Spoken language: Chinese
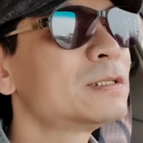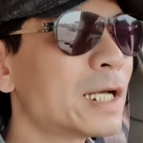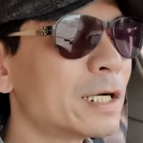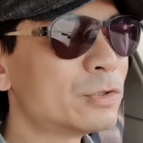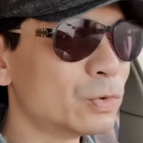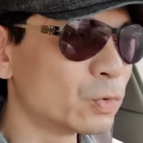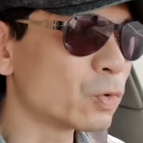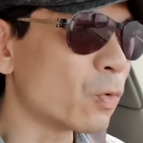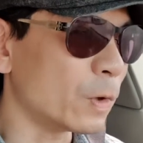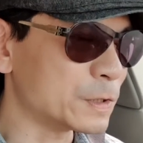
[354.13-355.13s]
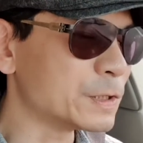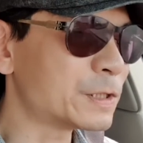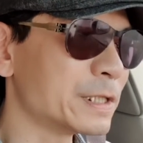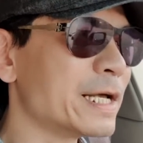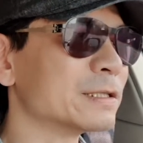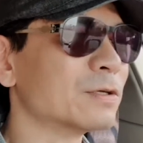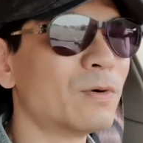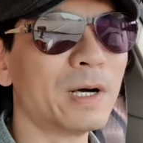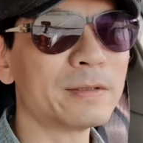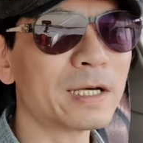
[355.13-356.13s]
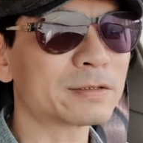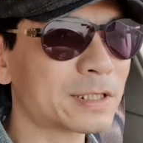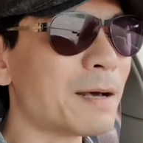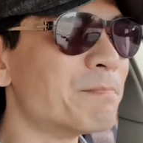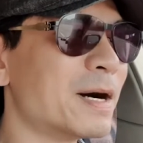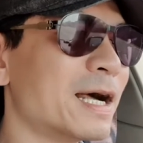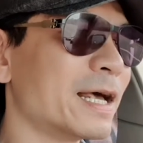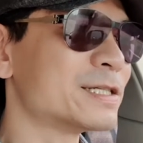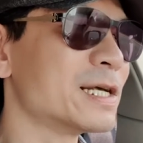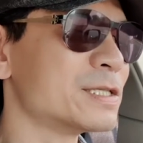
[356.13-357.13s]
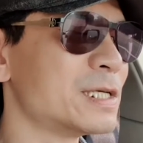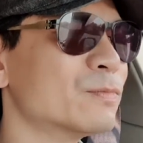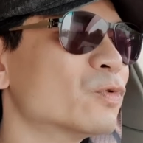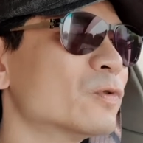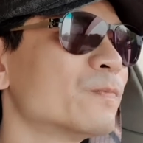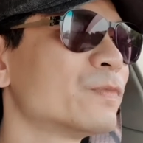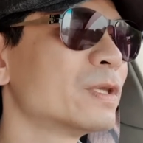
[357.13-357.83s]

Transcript: 那如果是这样的话，那干嘛来上节目？